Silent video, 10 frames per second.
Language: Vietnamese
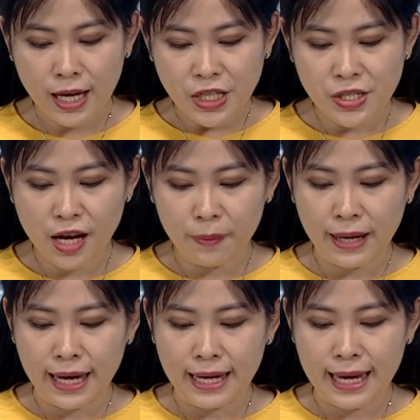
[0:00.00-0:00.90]
Trường hợp
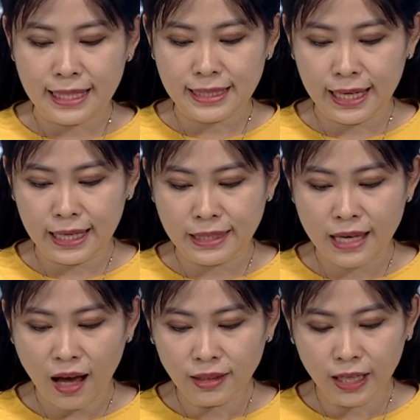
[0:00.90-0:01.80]
này là chị
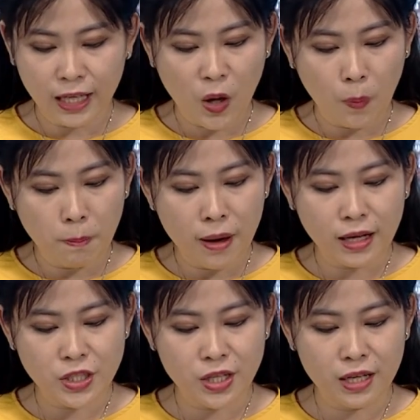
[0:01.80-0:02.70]
Võ Thị Ngọc
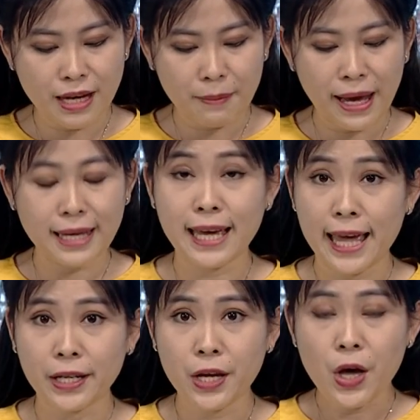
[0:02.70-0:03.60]
Mơ sinh năm
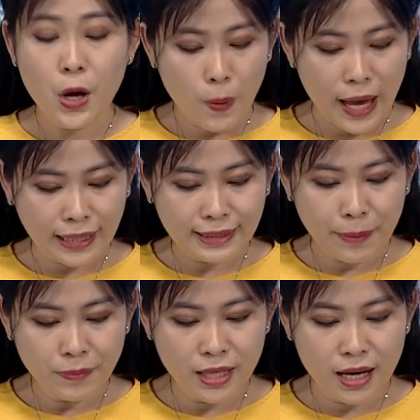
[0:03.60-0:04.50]
2000, khoảng
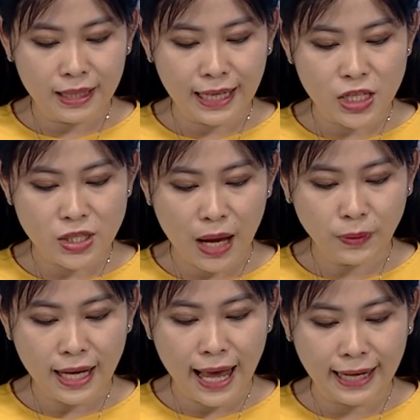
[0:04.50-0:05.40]
8 giờ ngày
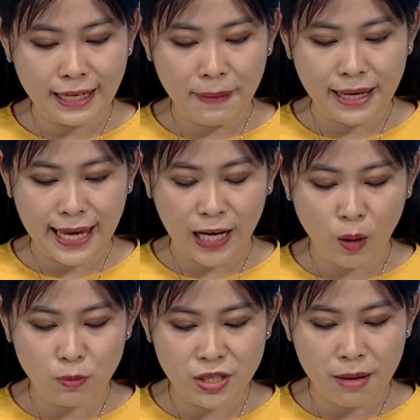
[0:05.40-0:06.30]
6 tháng 2 năm
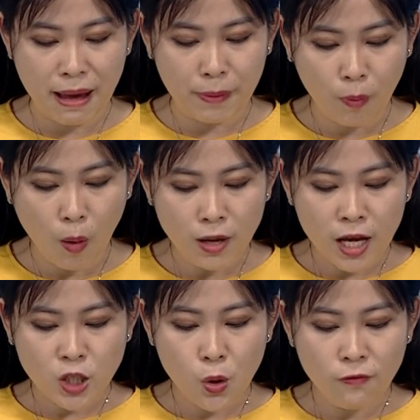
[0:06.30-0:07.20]
2021
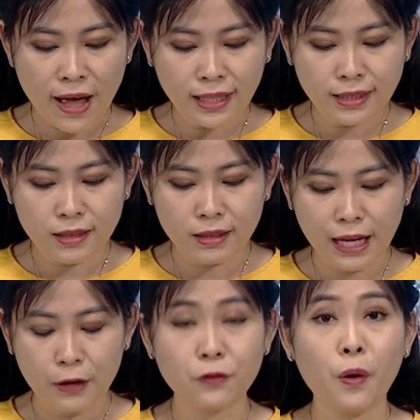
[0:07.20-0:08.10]
xuất phát từ
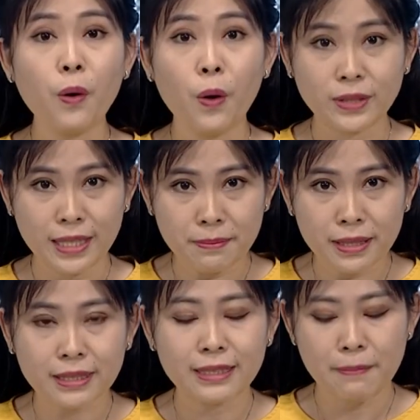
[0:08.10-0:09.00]
thành phố Hồ Chí
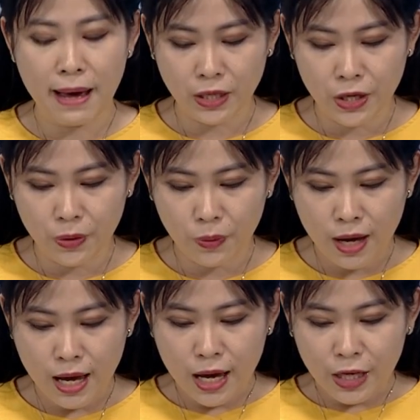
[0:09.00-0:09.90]
Minh về Bạc Liêu.
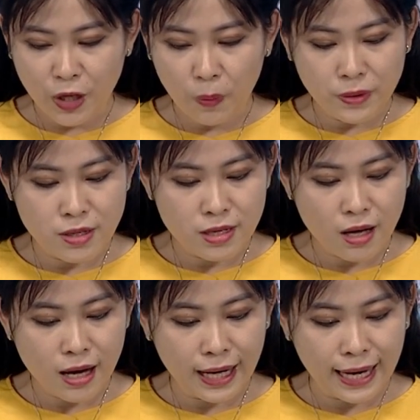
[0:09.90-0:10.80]
Dọc đường
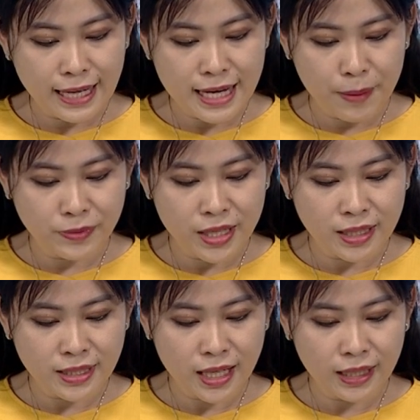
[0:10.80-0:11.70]
có ghé trạm
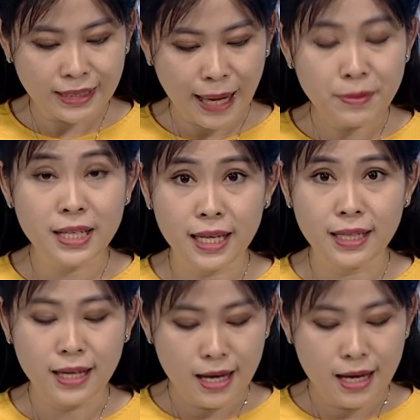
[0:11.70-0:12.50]
dừng chân 8 ghi